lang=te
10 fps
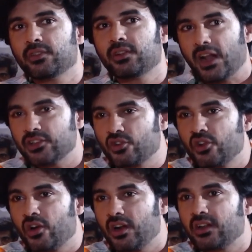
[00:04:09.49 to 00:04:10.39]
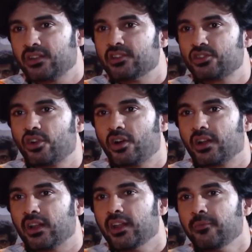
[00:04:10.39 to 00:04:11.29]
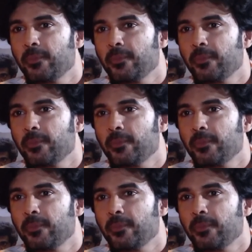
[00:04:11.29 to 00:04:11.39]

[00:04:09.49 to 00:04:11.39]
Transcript: రాసుకున్న వాళ్ళకి తీస్తున్న వాళ్ళకి